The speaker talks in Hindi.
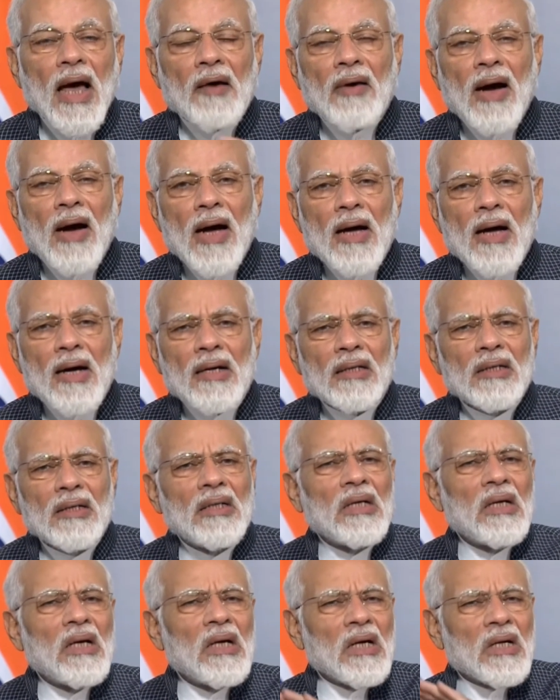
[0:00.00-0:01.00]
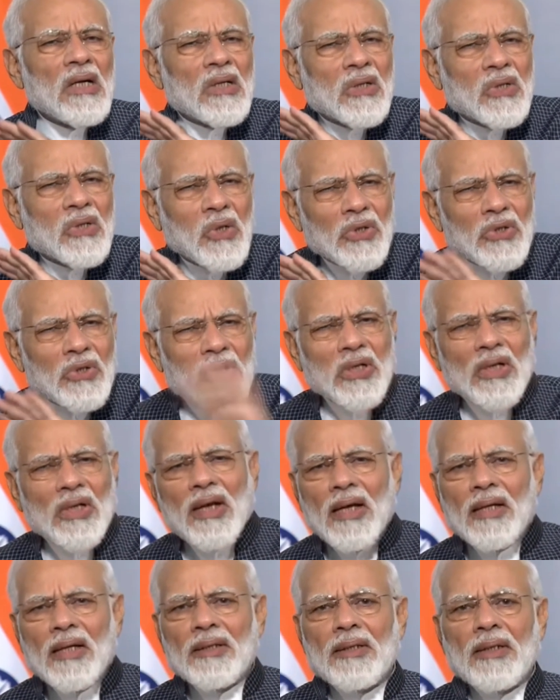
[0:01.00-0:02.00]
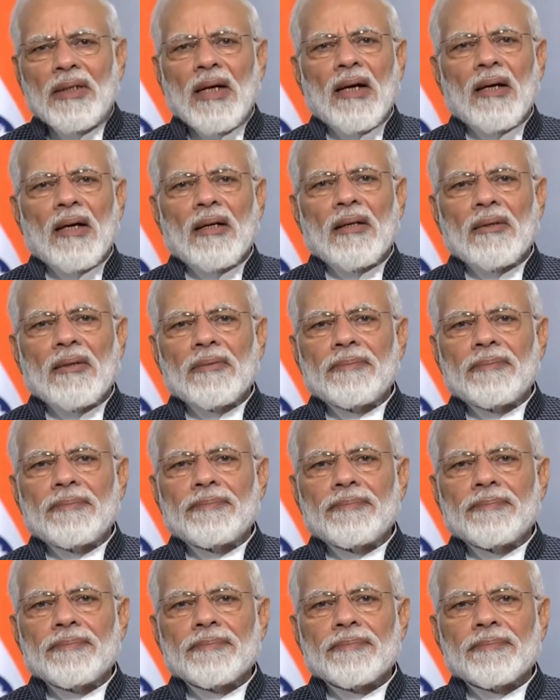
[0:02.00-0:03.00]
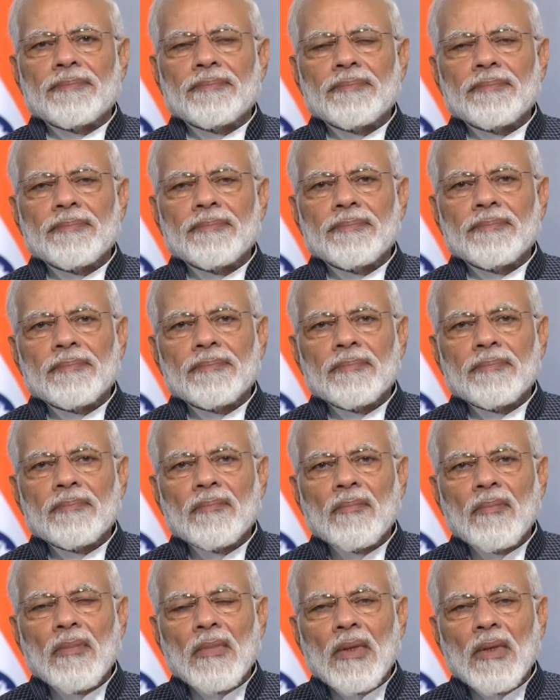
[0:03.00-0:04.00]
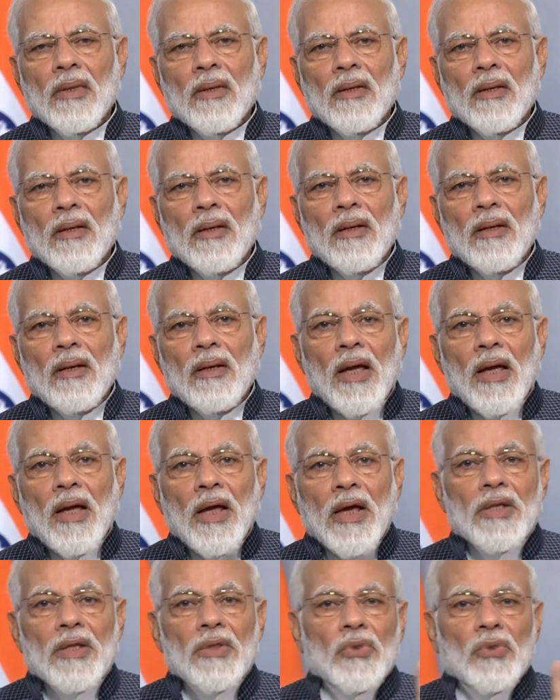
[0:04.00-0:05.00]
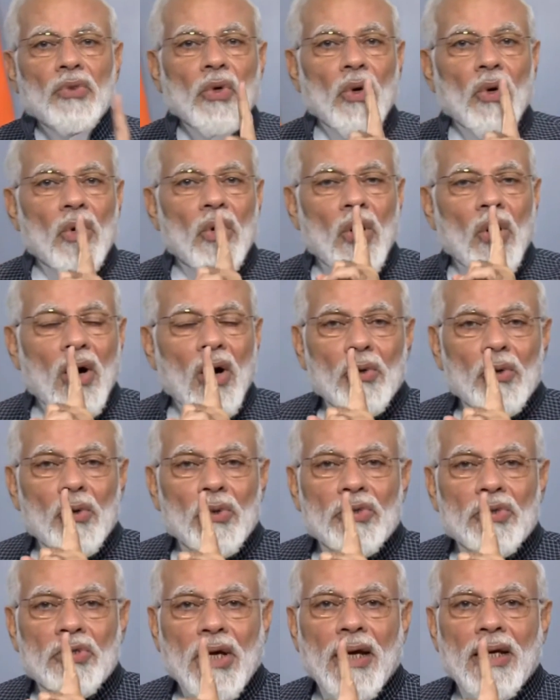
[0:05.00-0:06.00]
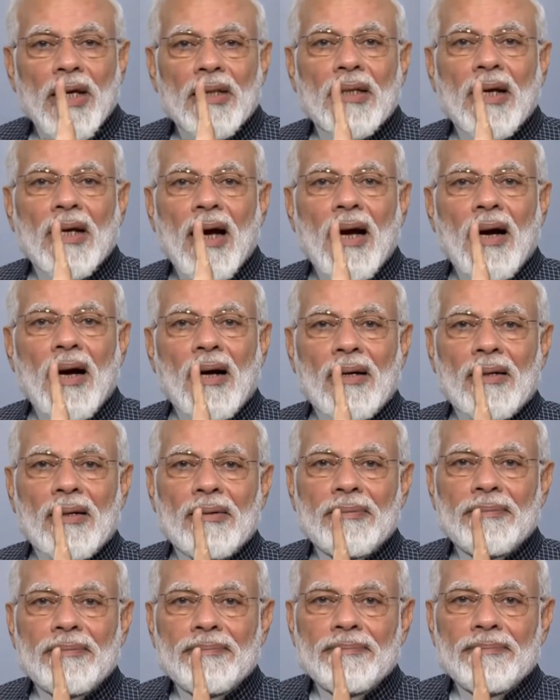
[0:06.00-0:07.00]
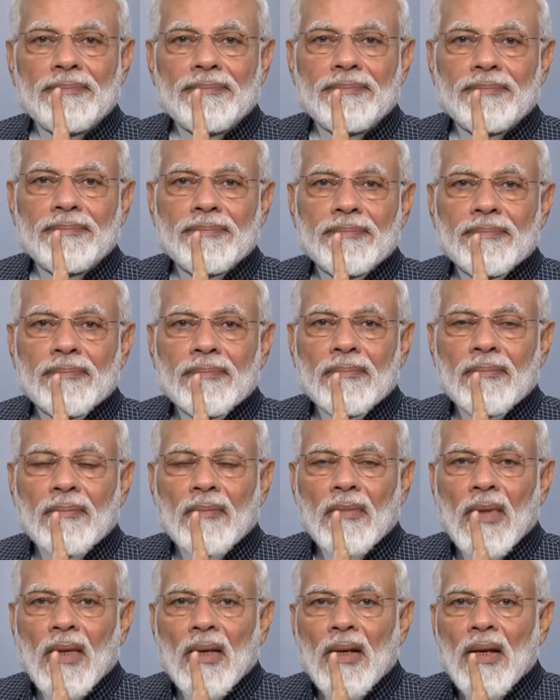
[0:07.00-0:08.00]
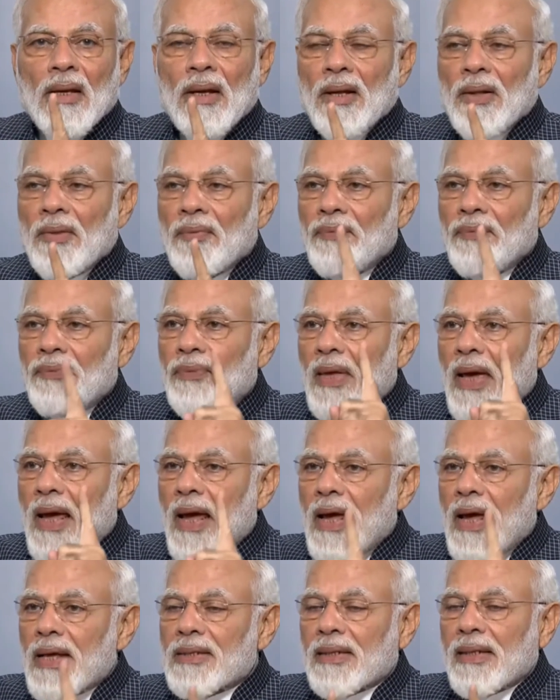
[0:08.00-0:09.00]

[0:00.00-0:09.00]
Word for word: सीएए के तहत मुस्लिम समुदाय को छोड़कर तीन मुस्लिम बहुल पड़ोसी मुल्कों से आने वाले बाकी धर्मों के लोगों को नागरिकता देने का